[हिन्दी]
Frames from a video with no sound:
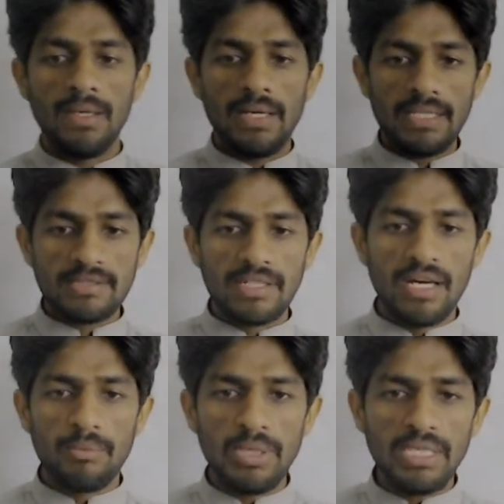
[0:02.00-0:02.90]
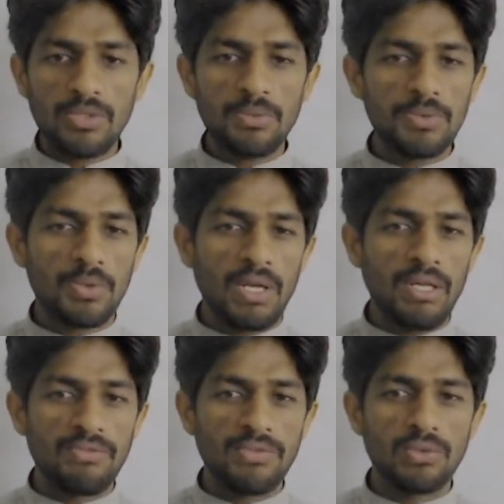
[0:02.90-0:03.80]
अस्सलाम वालेकुम टू ऑल
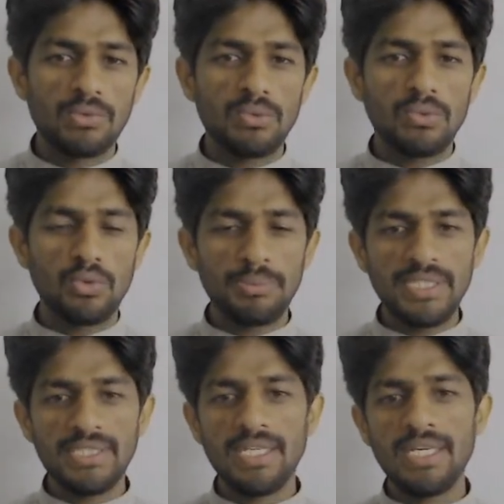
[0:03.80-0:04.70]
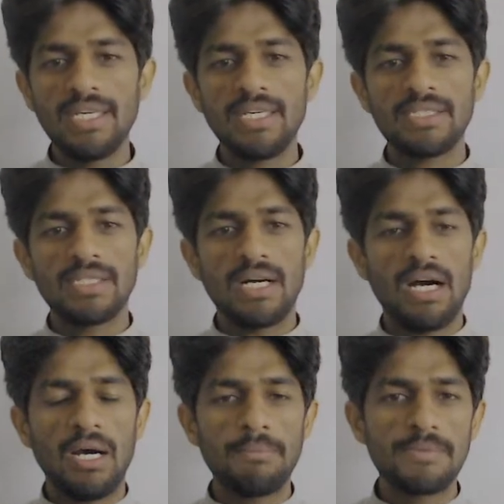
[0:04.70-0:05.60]
ऑफ़ यू उम्मीद है
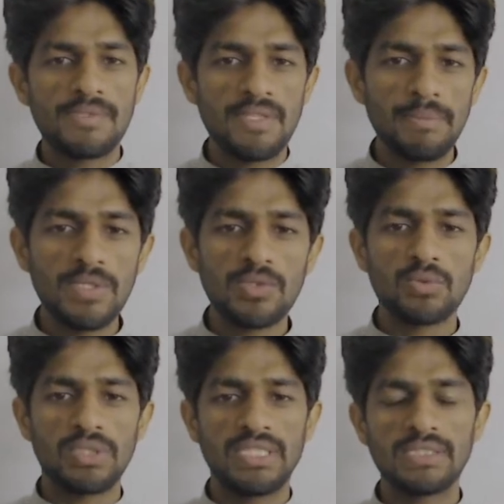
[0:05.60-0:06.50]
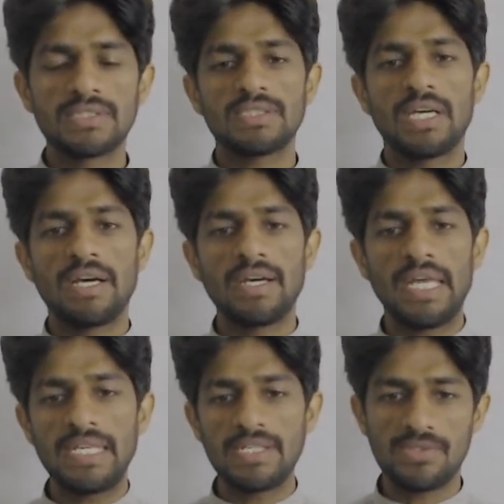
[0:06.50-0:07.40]
आप सभी स्टूडेंट्स
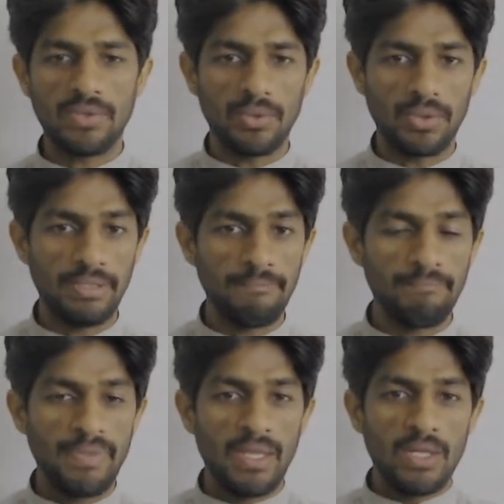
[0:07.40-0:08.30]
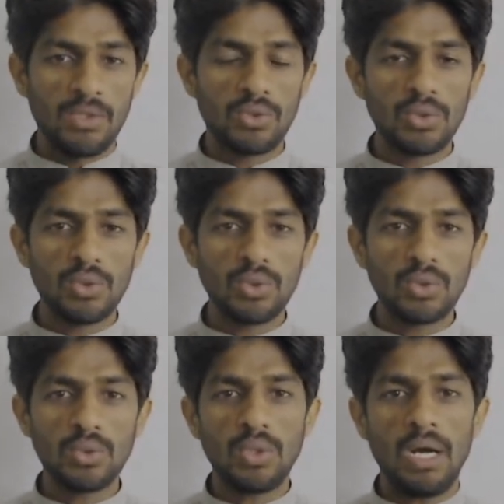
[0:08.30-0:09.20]
खैरियत से होंगे तो
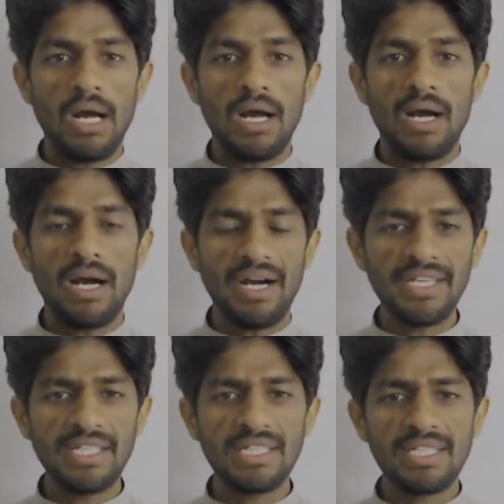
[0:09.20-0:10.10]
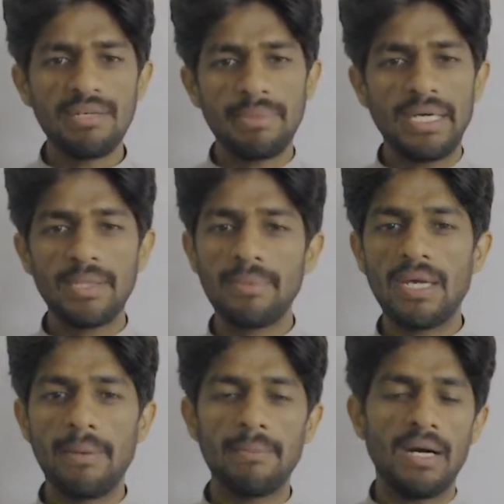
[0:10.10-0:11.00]
आइन के बारे में
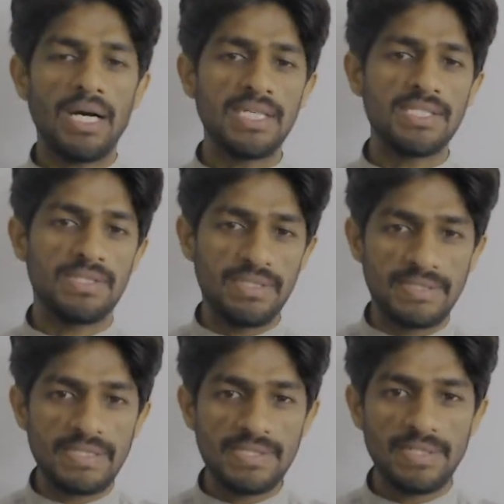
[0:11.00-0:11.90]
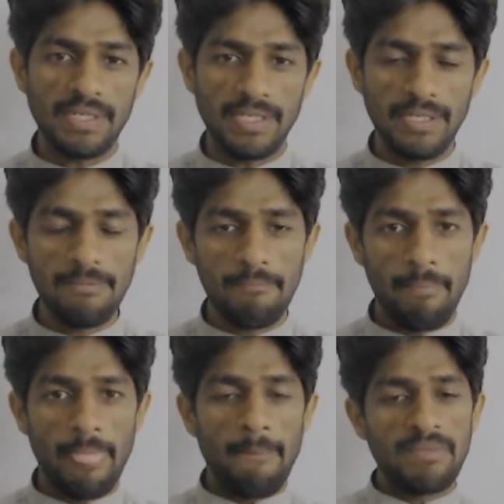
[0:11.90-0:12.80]
हम आज डिस्कस करेंगे
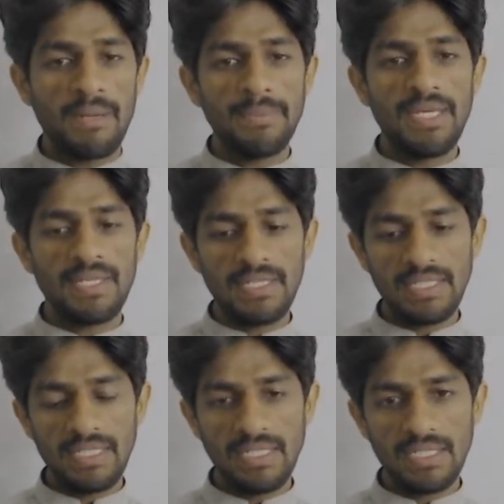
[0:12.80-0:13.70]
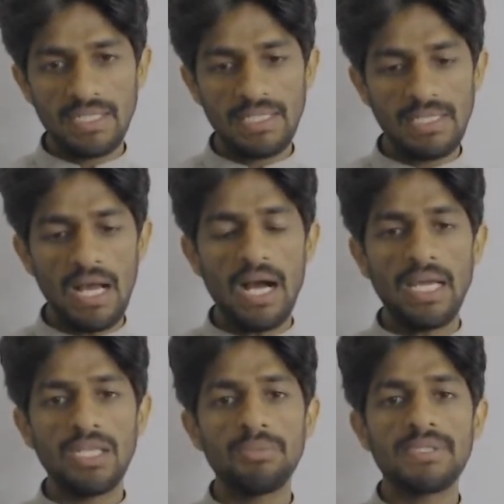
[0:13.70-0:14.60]
हम देखेंगे कि
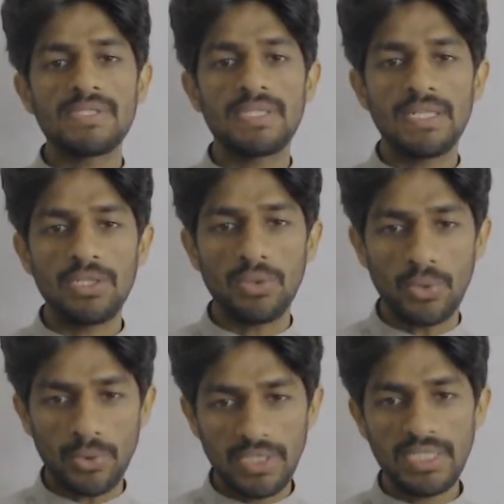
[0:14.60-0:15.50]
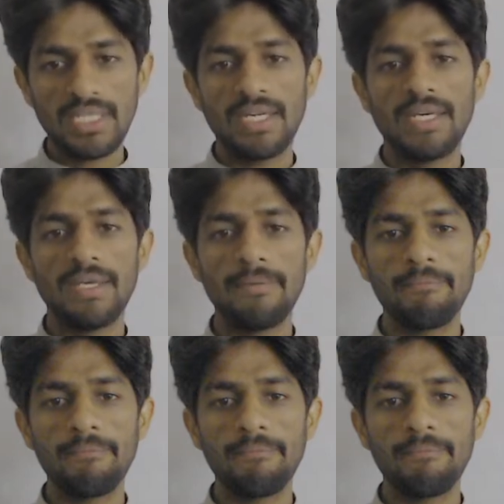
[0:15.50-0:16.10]
आइन बेसिकली होते क्या हैं